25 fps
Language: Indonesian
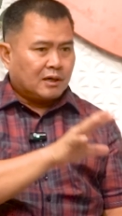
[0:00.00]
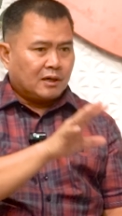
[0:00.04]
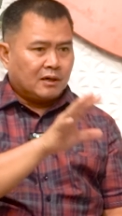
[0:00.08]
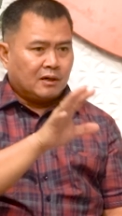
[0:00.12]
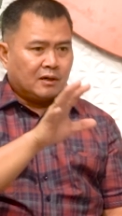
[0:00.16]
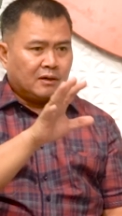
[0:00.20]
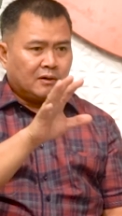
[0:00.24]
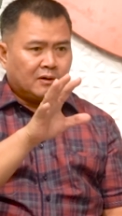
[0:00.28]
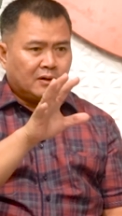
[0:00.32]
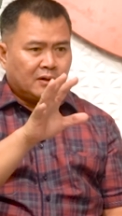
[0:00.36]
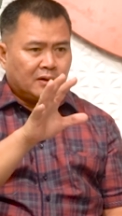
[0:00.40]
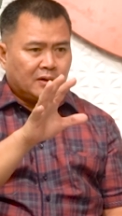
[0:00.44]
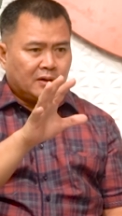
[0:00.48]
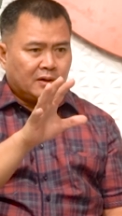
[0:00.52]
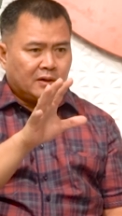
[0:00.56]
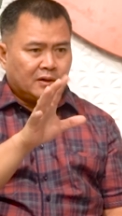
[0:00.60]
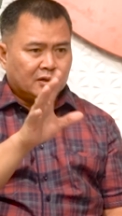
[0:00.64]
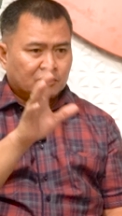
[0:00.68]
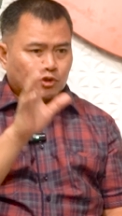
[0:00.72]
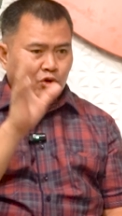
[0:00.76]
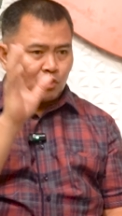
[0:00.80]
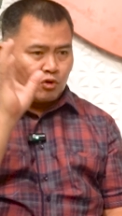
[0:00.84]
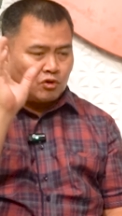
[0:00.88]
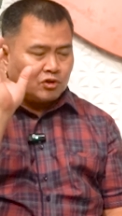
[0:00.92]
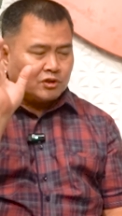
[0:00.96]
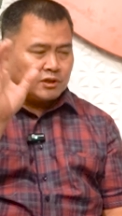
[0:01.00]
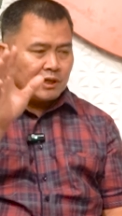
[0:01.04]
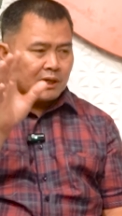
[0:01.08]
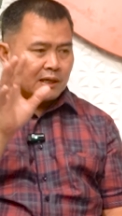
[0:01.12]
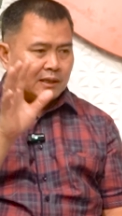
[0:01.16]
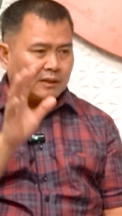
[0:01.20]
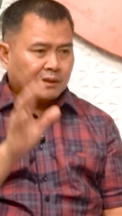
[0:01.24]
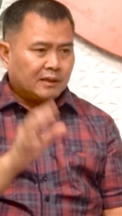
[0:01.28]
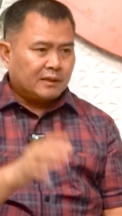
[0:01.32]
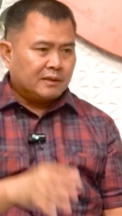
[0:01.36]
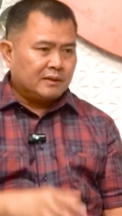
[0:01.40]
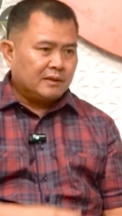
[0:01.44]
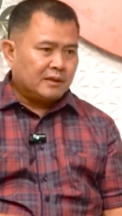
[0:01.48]
ke Sorong
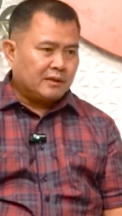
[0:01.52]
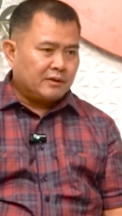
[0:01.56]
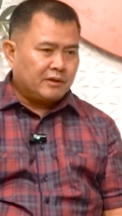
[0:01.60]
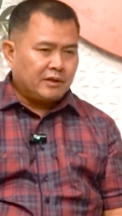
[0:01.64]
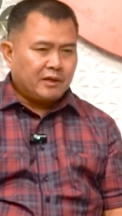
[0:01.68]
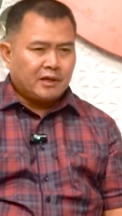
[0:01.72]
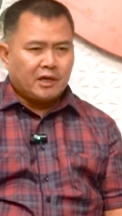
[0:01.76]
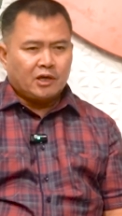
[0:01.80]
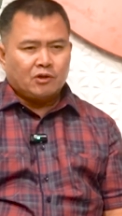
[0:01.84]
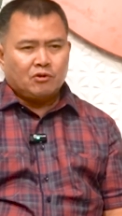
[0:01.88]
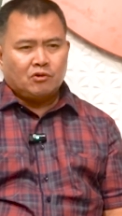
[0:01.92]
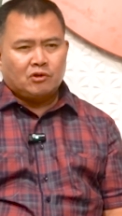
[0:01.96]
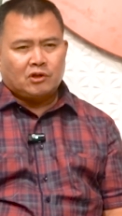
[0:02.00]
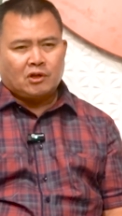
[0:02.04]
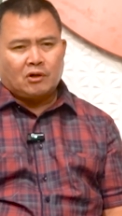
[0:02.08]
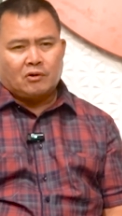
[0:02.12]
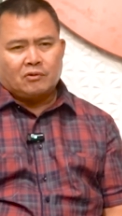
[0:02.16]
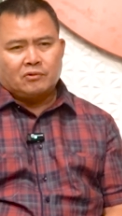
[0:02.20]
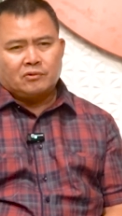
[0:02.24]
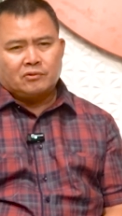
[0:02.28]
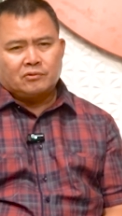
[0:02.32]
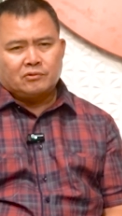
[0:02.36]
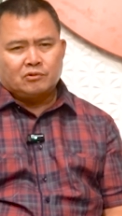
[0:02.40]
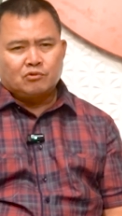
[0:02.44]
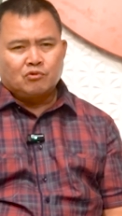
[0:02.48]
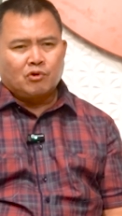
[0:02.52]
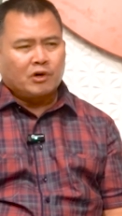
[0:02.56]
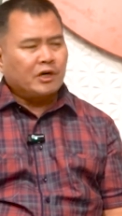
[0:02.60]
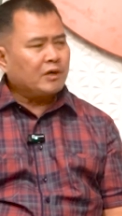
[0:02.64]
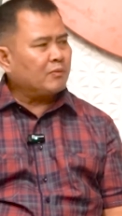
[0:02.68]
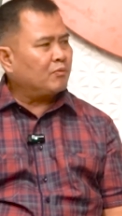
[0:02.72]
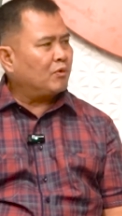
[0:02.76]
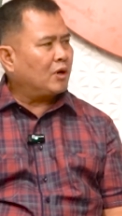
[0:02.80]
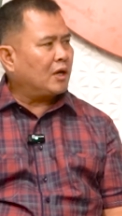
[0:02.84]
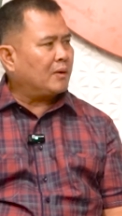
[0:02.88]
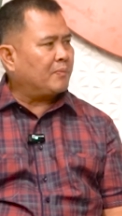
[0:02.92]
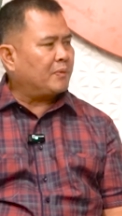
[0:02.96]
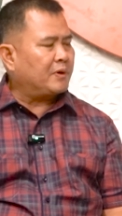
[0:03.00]
Selatan ketika itu tahun
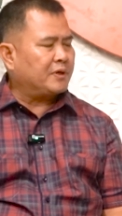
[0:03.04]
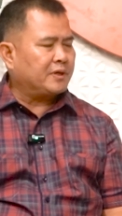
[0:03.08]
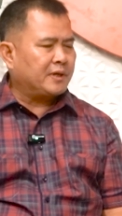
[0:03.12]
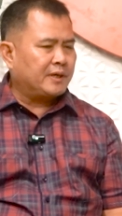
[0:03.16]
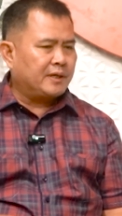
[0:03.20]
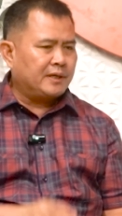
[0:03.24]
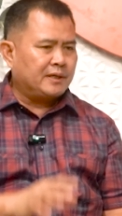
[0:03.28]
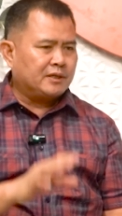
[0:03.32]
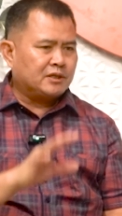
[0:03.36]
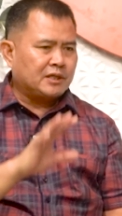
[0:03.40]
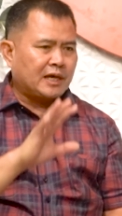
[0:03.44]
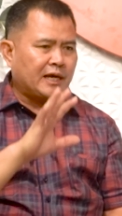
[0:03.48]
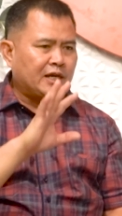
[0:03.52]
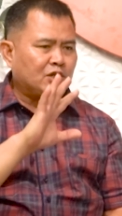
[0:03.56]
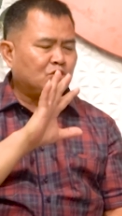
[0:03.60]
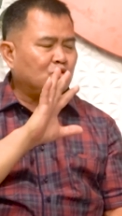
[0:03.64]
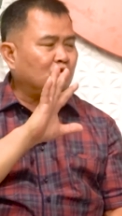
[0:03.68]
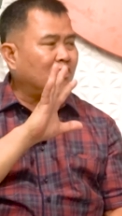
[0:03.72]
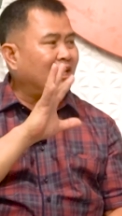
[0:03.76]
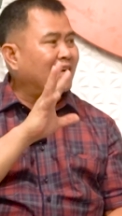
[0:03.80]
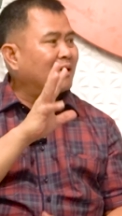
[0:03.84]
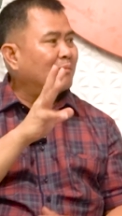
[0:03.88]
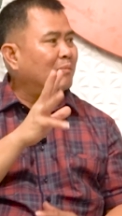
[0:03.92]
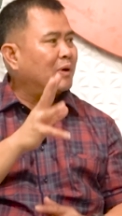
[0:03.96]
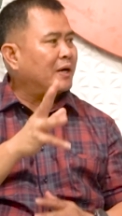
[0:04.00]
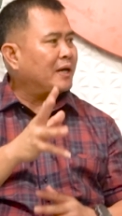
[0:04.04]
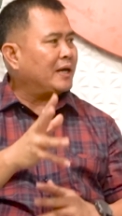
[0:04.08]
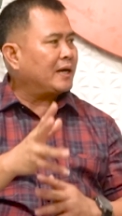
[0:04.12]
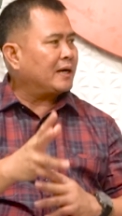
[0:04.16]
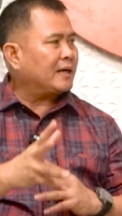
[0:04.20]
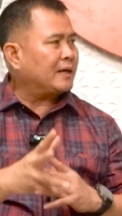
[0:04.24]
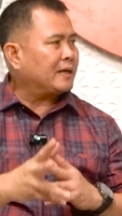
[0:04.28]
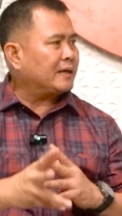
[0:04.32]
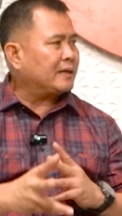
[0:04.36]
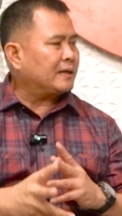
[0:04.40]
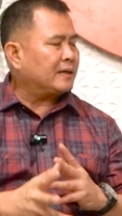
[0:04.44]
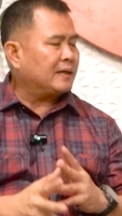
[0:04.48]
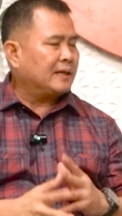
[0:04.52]
2008. Jadi saya sudah ada
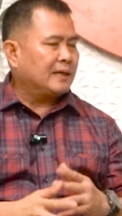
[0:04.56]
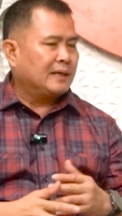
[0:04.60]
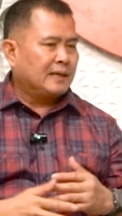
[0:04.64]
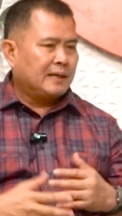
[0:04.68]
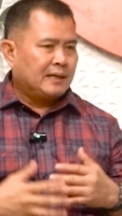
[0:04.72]
bayangan.